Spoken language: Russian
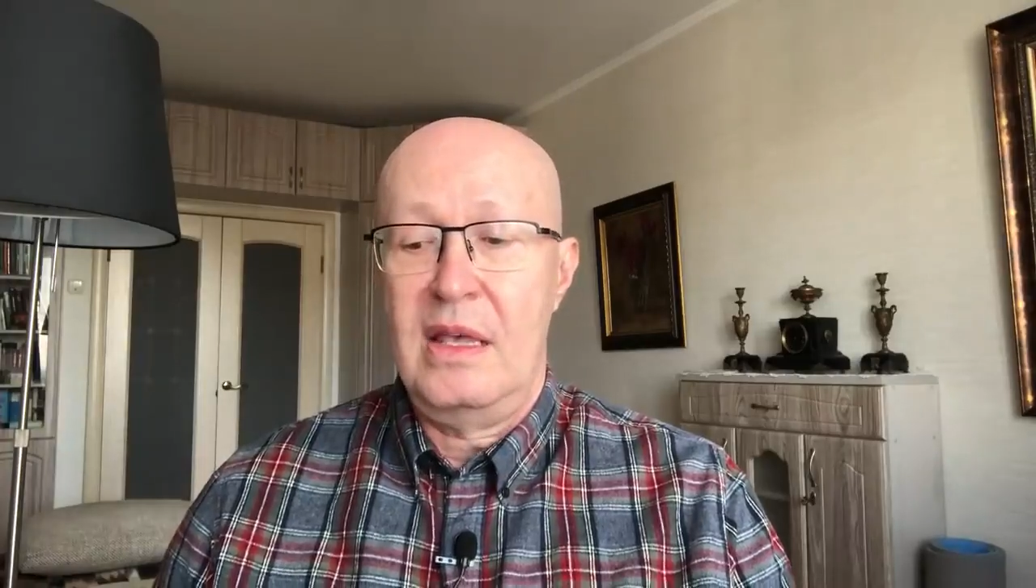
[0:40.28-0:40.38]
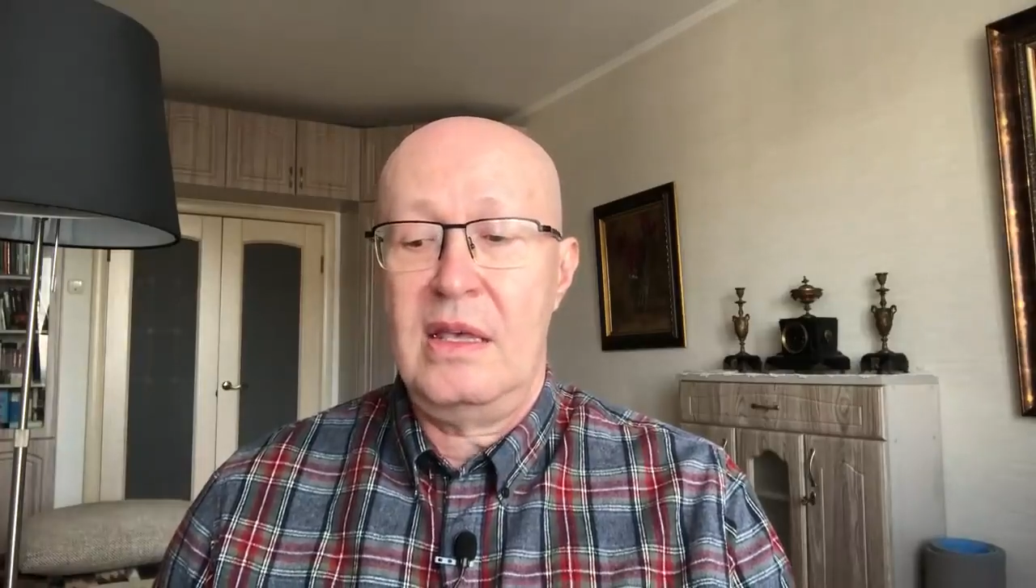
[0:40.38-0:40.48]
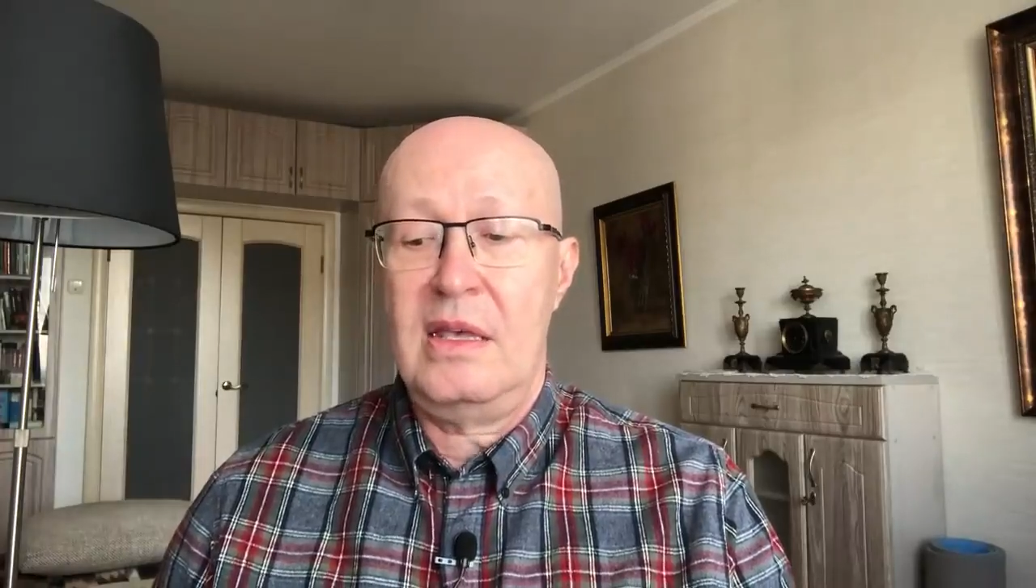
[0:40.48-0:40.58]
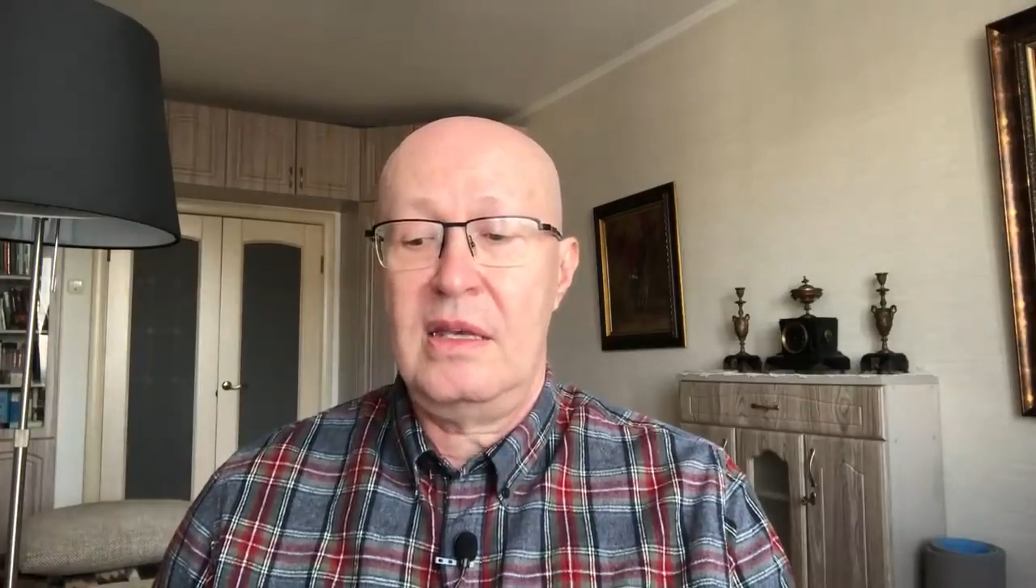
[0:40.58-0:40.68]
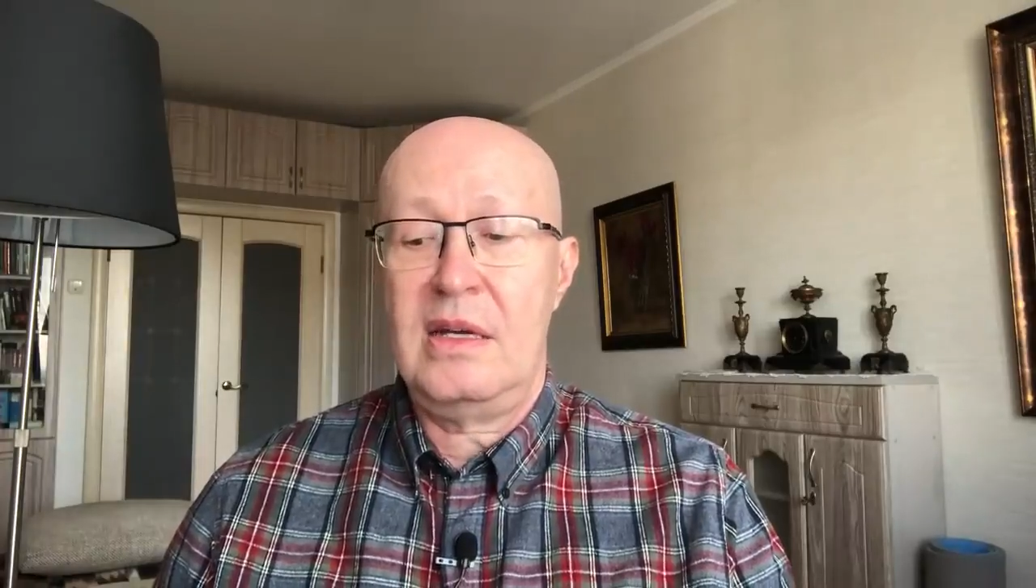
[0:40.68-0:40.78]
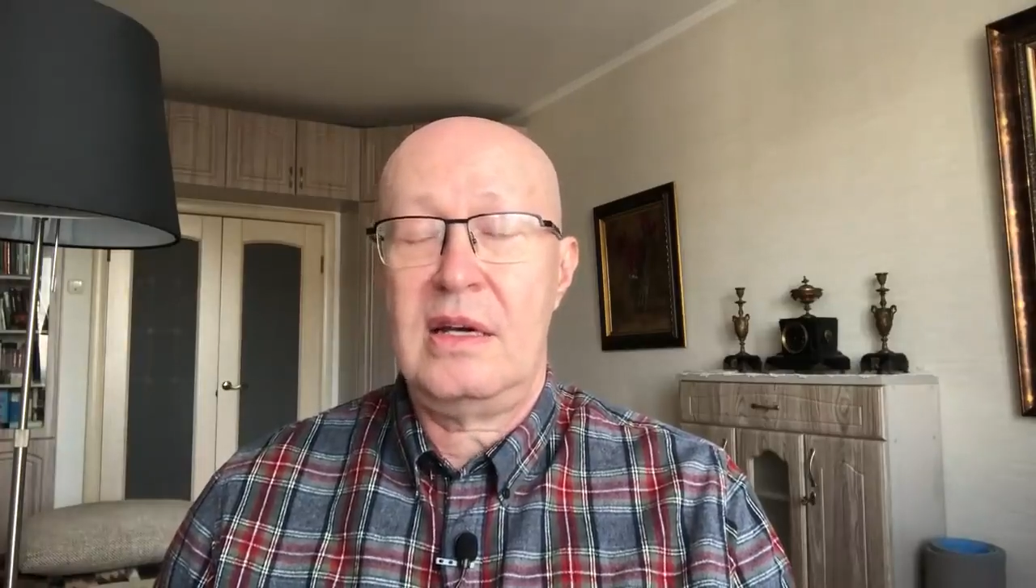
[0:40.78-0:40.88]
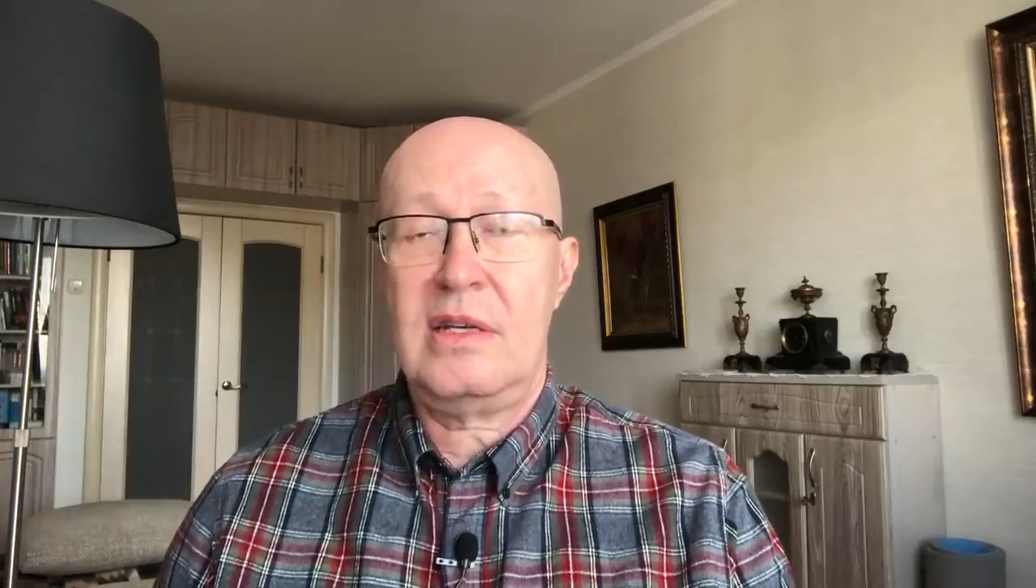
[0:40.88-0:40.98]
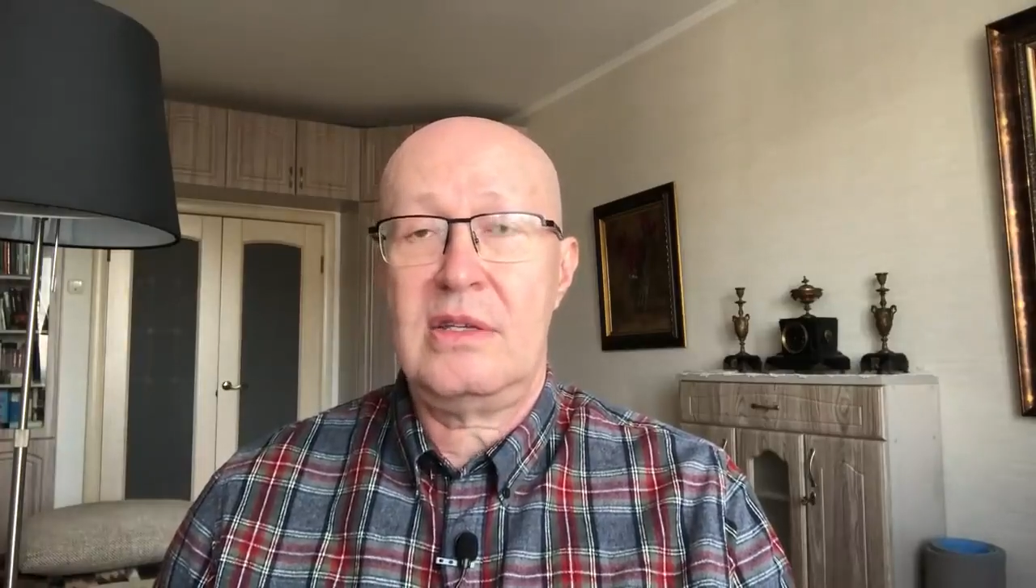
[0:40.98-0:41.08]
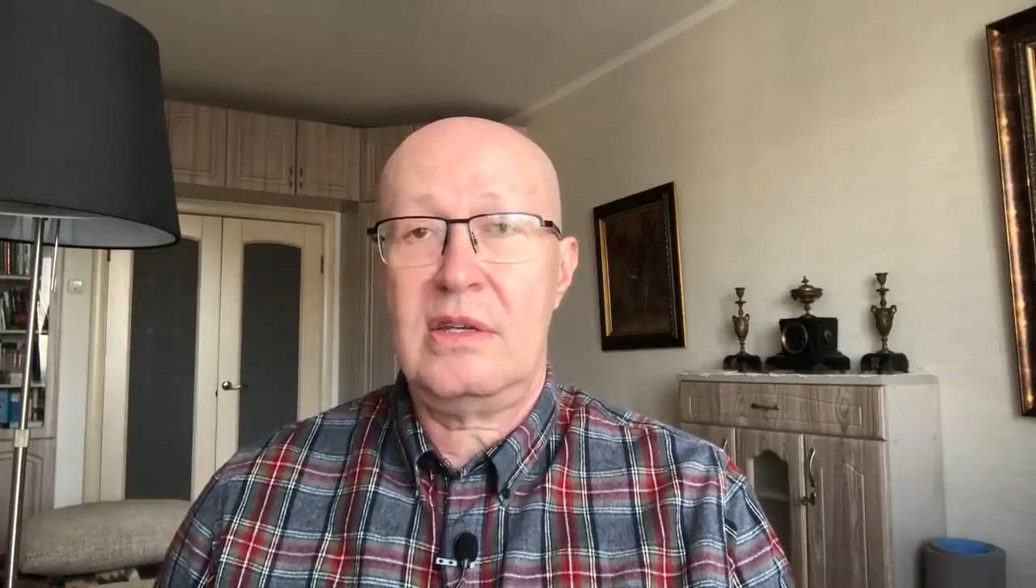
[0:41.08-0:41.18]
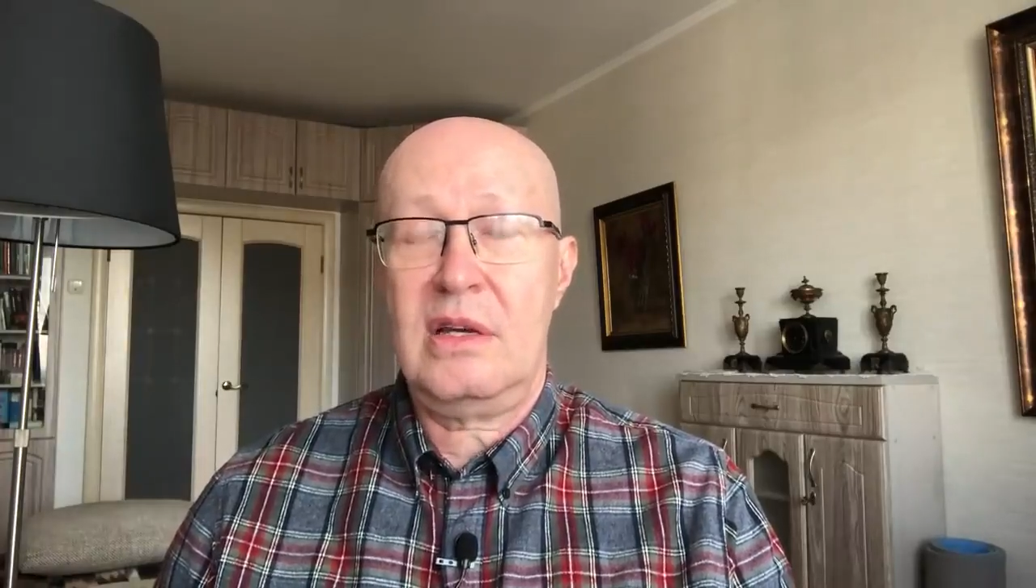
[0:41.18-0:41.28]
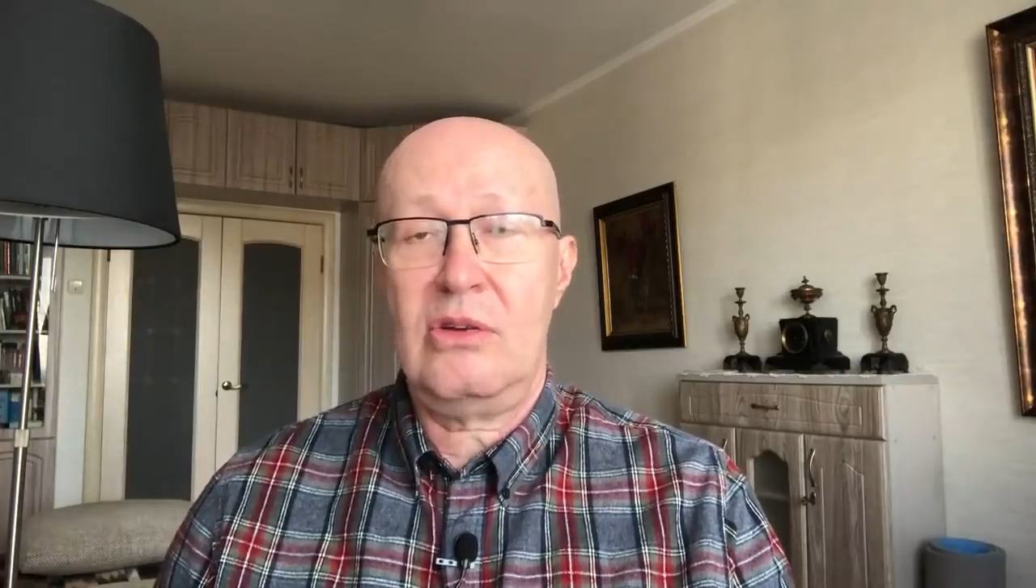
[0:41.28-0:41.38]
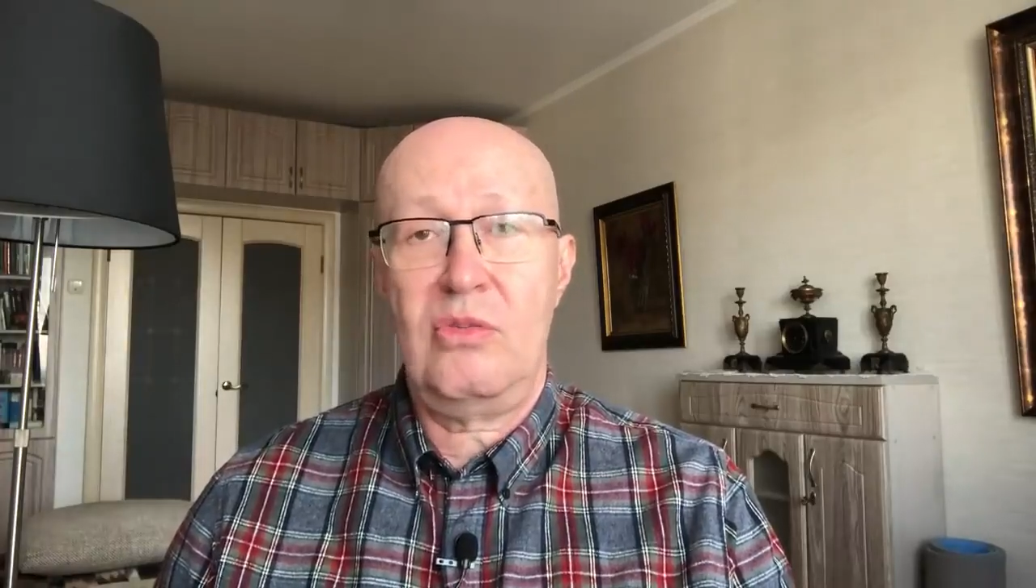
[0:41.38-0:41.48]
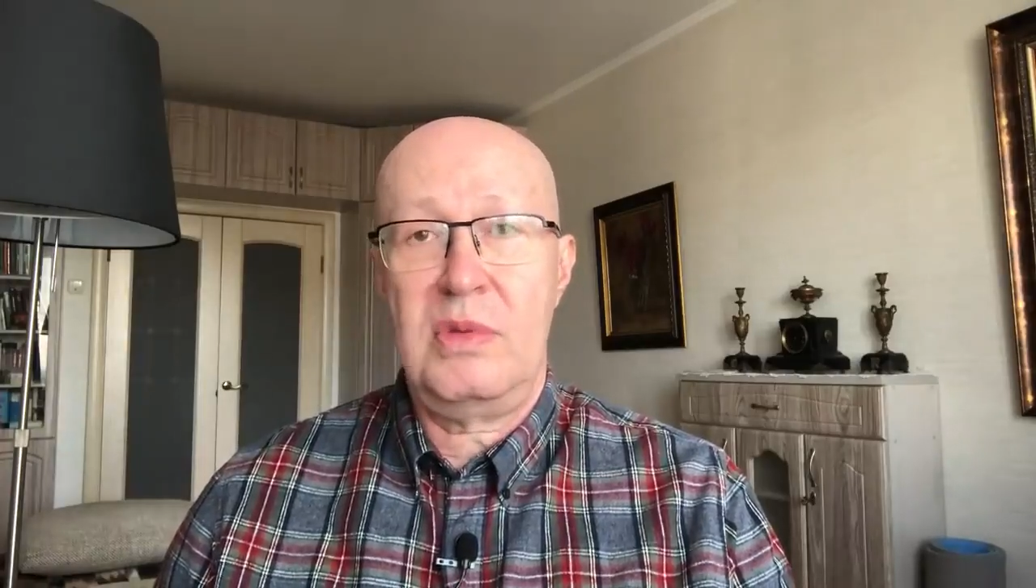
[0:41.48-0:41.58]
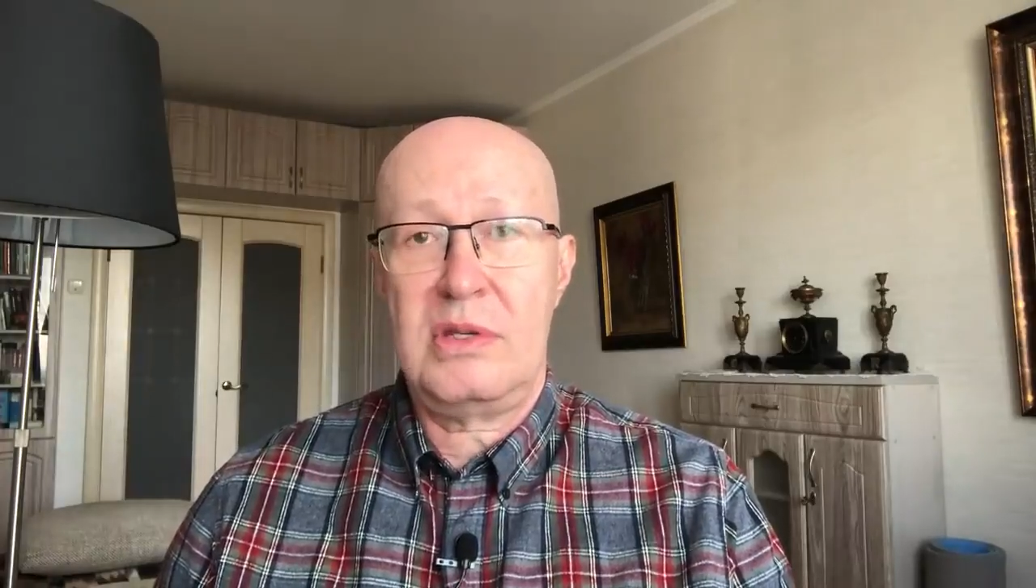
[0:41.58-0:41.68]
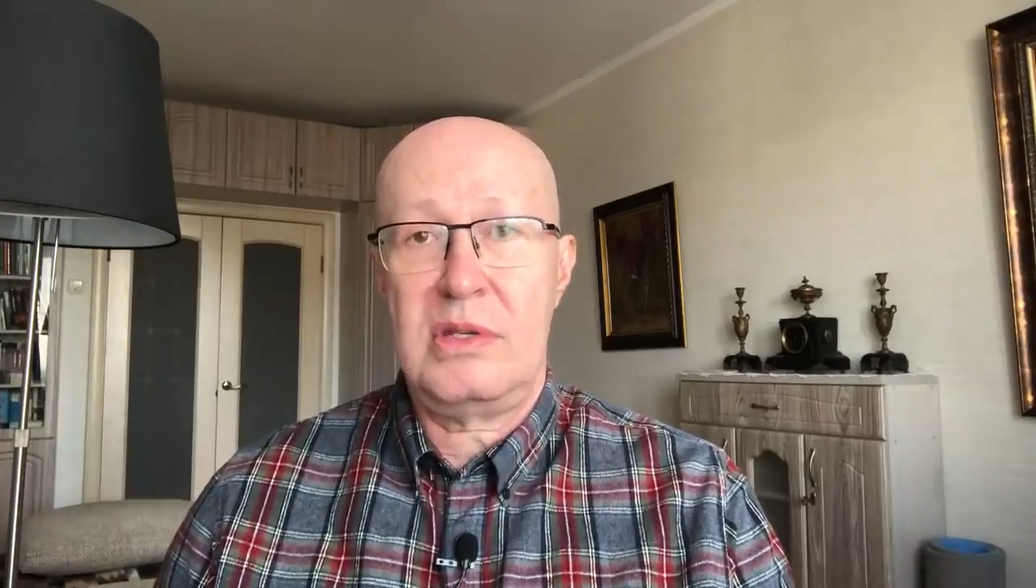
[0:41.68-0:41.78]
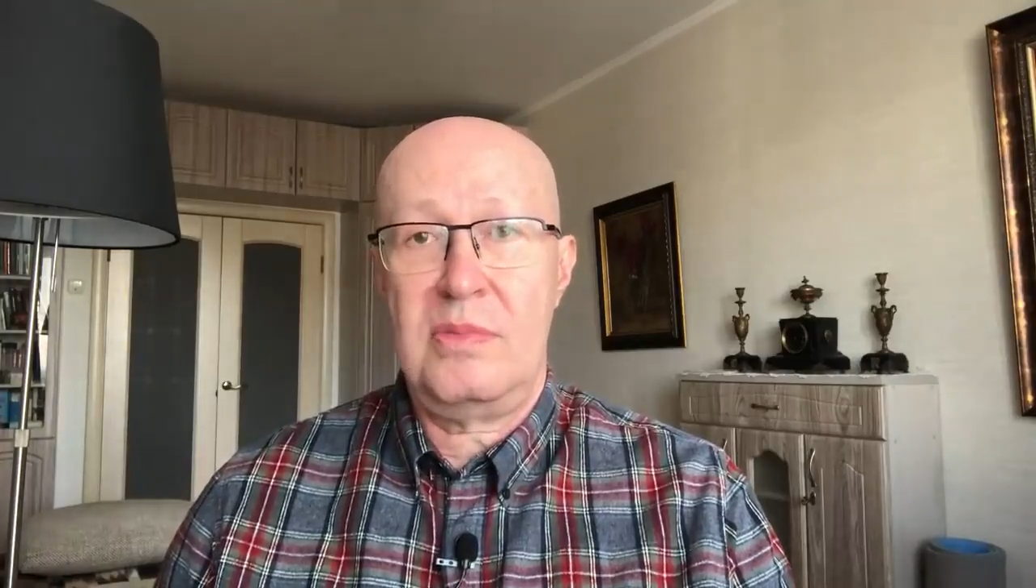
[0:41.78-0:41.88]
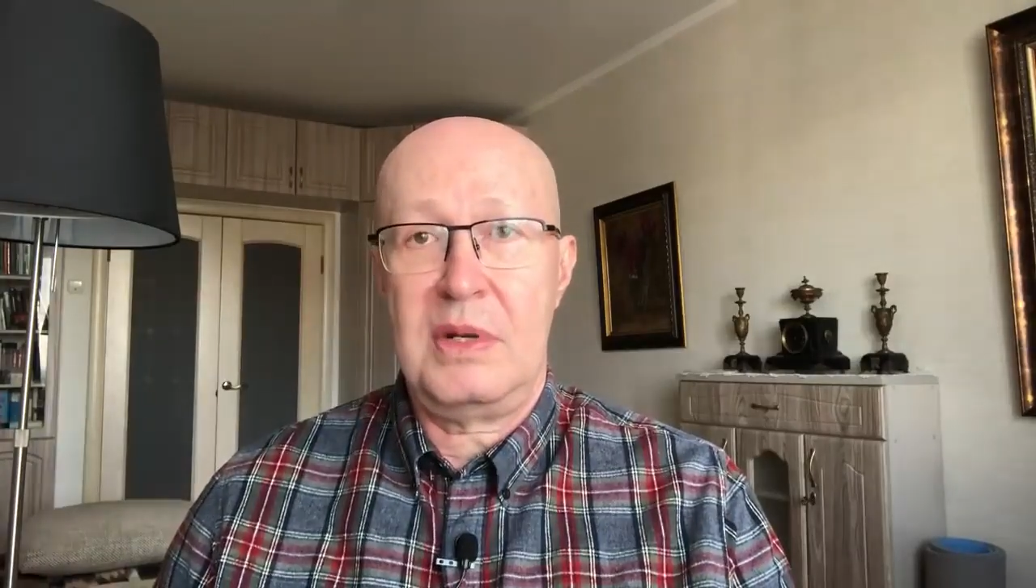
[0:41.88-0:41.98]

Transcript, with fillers: И Хасай любезно